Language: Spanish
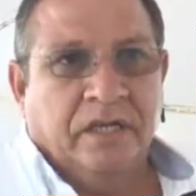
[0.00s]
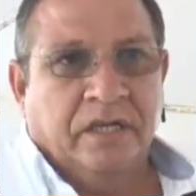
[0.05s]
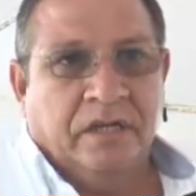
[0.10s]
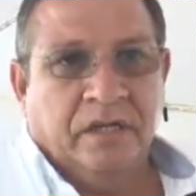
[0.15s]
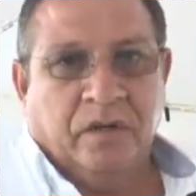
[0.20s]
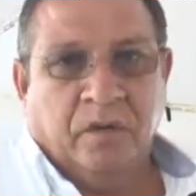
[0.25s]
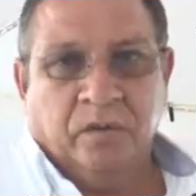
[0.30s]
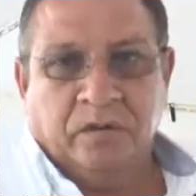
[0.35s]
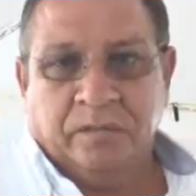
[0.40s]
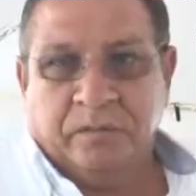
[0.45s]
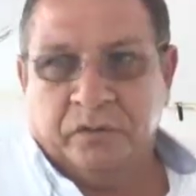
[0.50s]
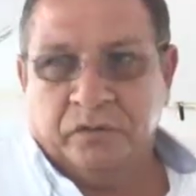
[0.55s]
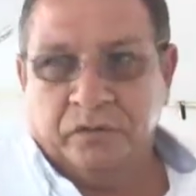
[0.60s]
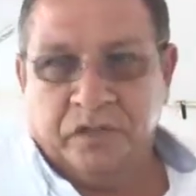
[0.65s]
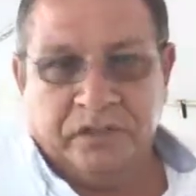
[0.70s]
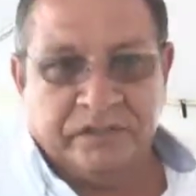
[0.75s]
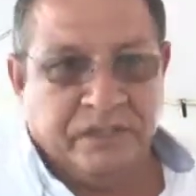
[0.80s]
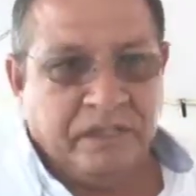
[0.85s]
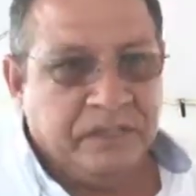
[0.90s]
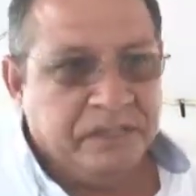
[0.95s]
eh,
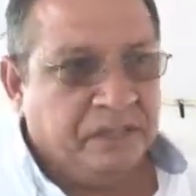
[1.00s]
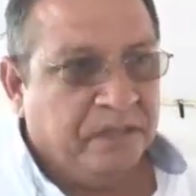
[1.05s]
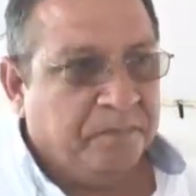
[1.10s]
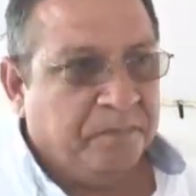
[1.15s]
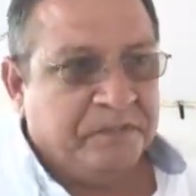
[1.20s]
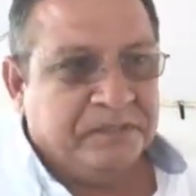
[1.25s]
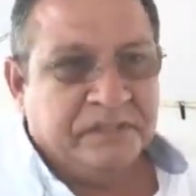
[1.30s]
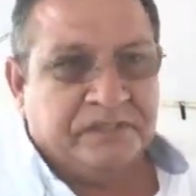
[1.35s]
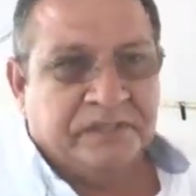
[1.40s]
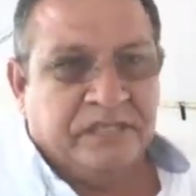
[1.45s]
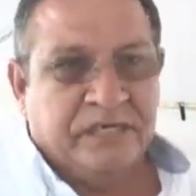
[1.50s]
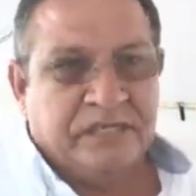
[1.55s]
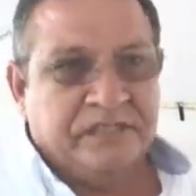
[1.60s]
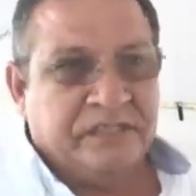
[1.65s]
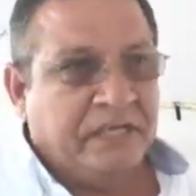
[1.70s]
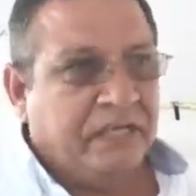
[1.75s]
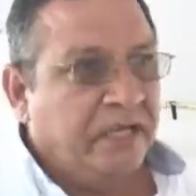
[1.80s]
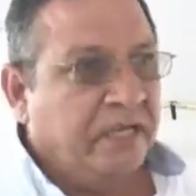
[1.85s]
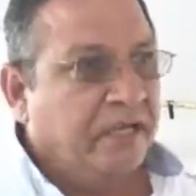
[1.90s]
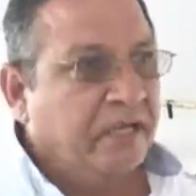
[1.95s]
contra altas y
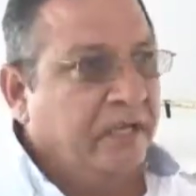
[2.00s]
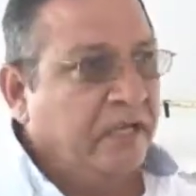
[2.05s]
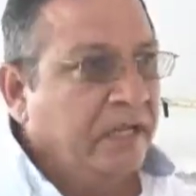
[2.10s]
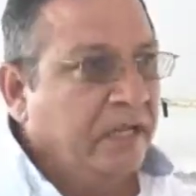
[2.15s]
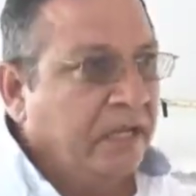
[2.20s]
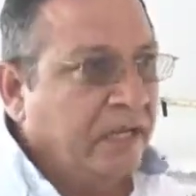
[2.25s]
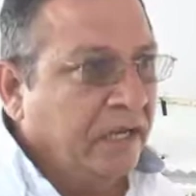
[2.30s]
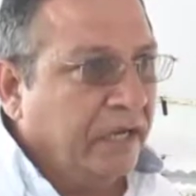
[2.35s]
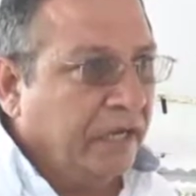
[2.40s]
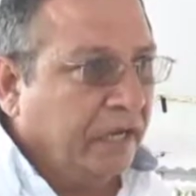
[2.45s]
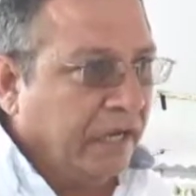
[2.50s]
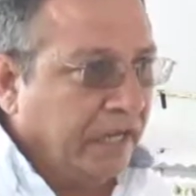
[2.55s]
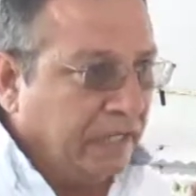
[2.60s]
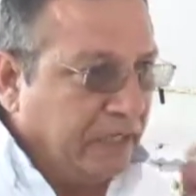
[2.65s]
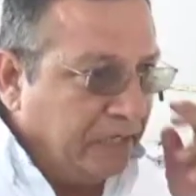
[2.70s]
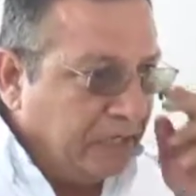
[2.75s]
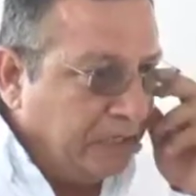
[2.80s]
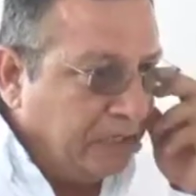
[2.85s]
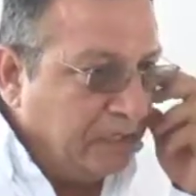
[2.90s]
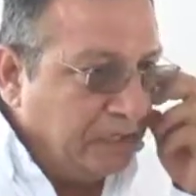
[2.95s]
pasesales que,
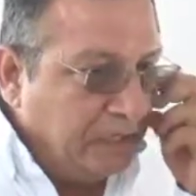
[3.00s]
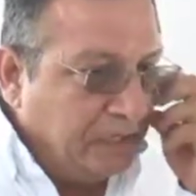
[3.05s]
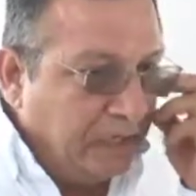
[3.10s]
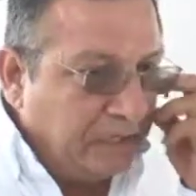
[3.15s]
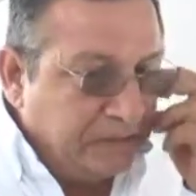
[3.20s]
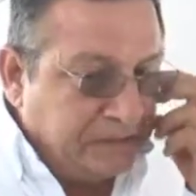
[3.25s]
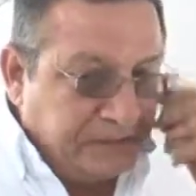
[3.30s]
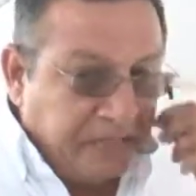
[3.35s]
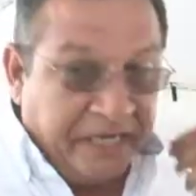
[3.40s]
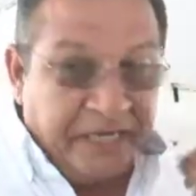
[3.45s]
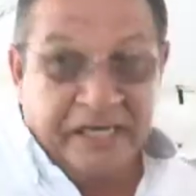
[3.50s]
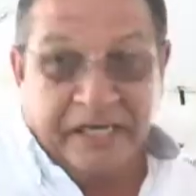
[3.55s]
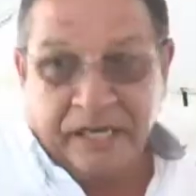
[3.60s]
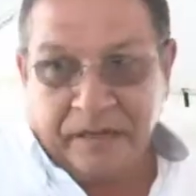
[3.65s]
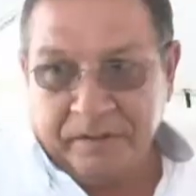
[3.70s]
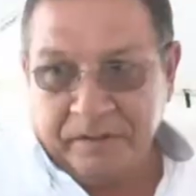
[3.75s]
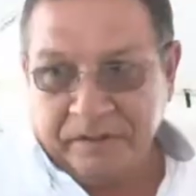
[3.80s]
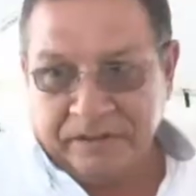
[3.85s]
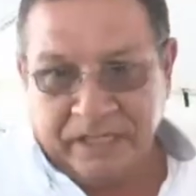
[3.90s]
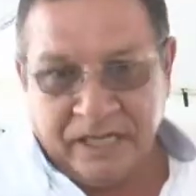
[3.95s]
se han
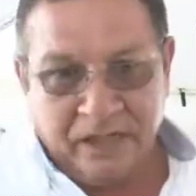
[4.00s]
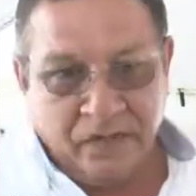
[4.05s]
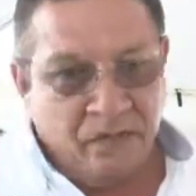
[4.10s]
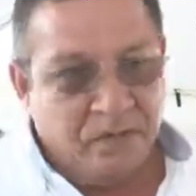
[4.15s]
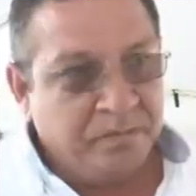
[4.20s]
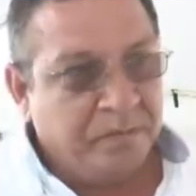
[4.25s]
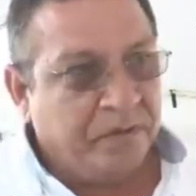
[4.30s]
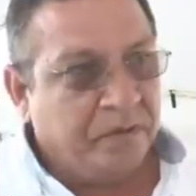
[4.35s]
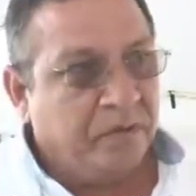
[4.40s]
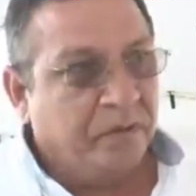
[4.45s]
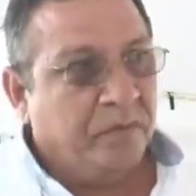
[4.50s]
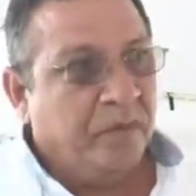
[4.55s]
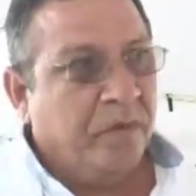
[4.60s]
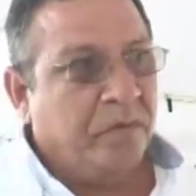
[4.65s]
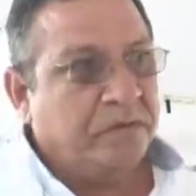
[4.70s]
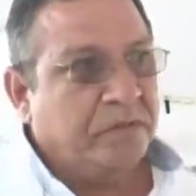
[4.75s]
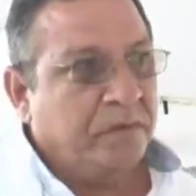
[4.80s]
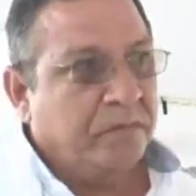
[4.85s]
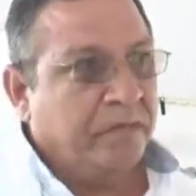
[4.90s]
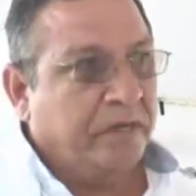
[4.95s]
incrementado, pero de
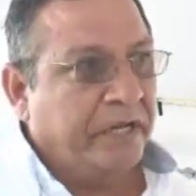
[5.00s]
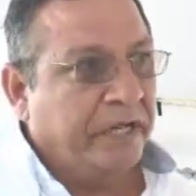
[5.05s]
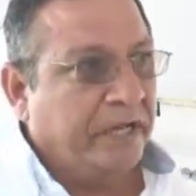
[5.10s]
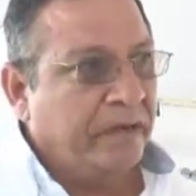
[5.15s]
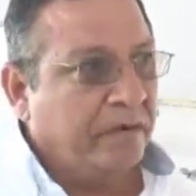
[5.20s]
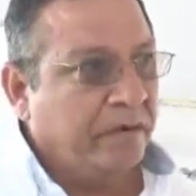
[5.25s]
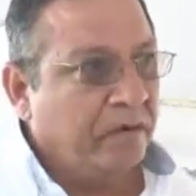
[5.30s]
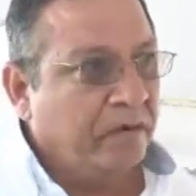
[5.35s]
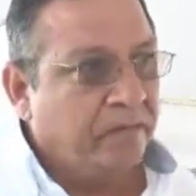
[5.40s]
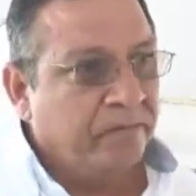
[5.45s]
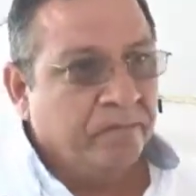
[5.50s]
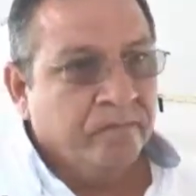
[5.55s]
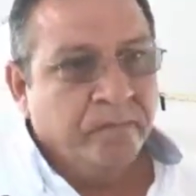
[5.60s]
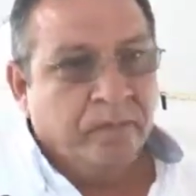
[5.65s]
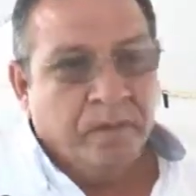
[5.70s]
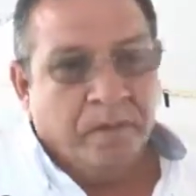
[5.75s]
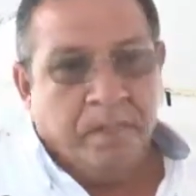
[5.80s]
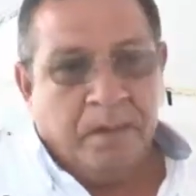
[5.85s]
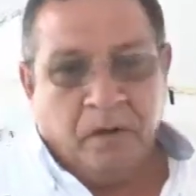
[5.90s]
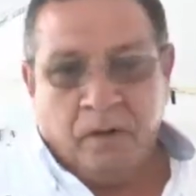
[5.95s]
una u otra manera, bueno,
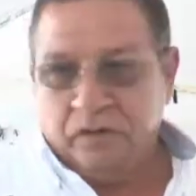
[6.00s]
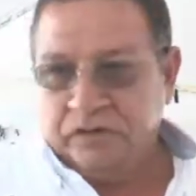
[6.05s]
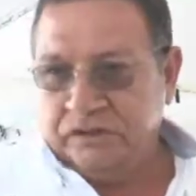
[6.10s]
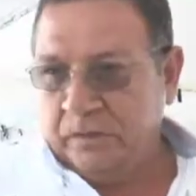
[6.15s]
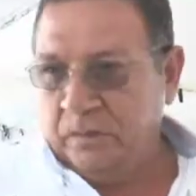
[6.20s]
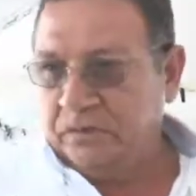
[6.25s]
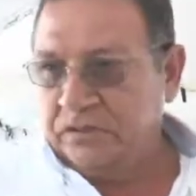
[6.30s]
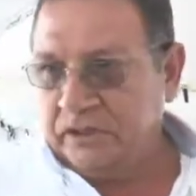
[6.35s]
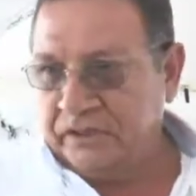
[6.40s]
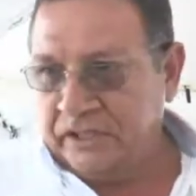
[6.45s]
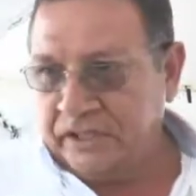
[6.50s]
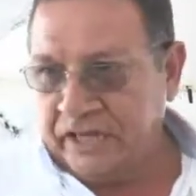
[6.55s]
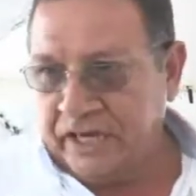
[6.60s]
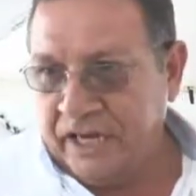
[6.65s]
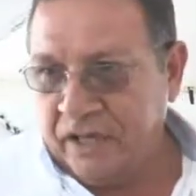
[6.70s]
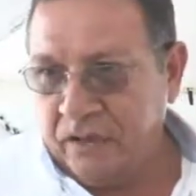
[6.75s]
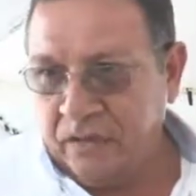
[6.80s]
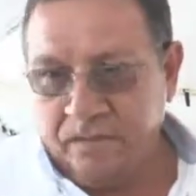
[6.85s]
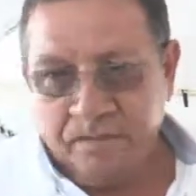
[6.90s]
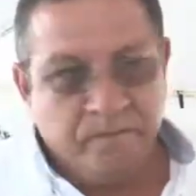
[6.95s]
los hemos
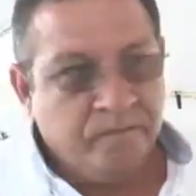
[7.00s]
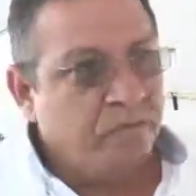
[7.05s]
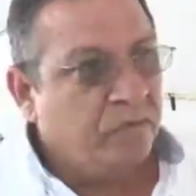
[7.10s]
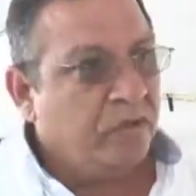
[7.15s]
atacado.